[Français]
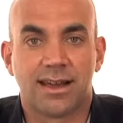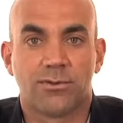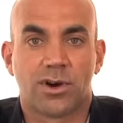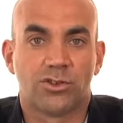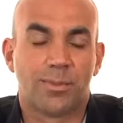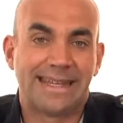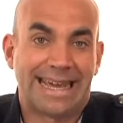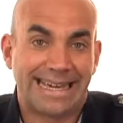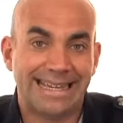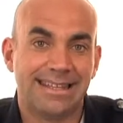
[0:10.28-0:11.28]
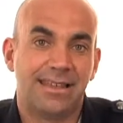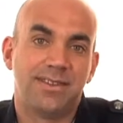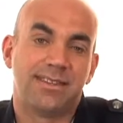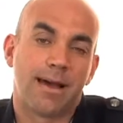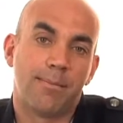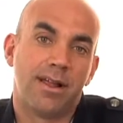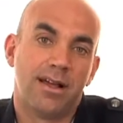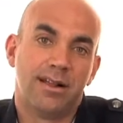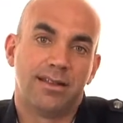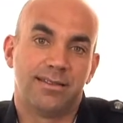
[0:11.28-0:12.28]
avoir de manière inévitable
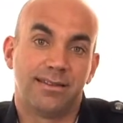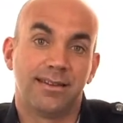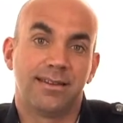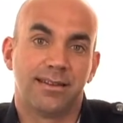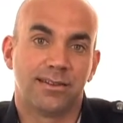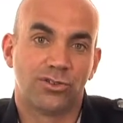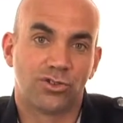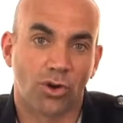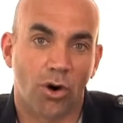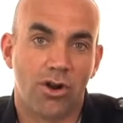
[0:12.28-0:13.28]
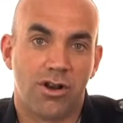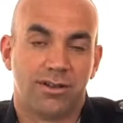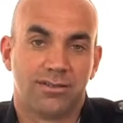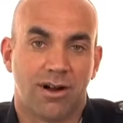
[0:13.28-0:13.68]
des trolls.